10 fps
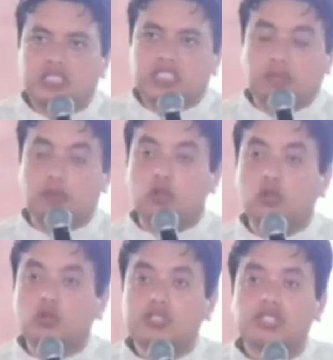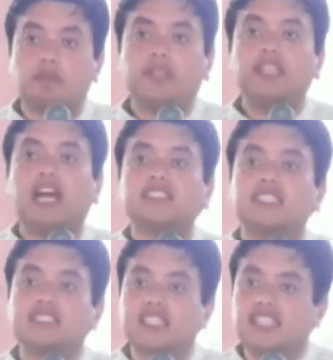जब लोगों को स्टपनी
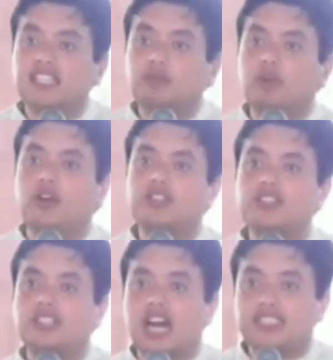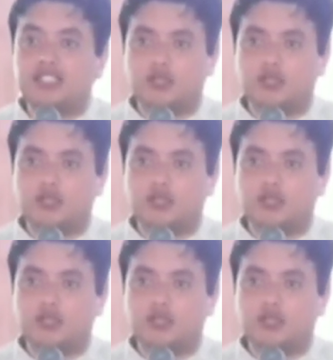आदत करने की बहुत आदत